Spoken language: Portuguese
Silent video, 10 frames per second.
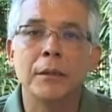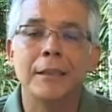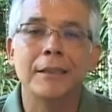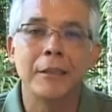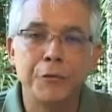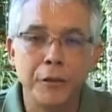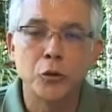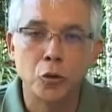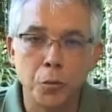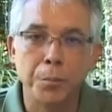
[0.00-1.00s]
da
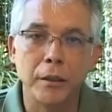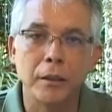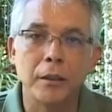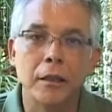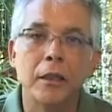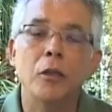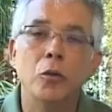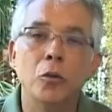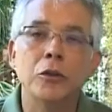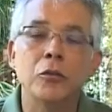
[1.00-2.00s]
TV Suprem.
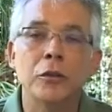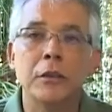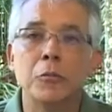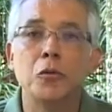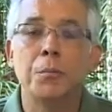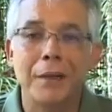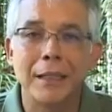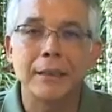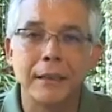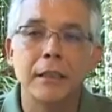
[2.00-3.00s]
E hoje nós temos o
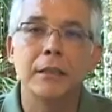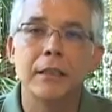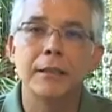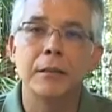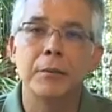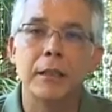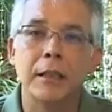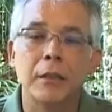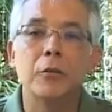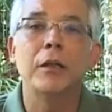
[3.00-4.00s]
prazer de receber
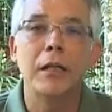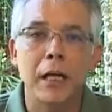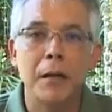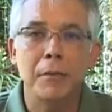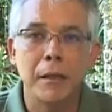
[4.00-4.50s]
aqui o Guilherme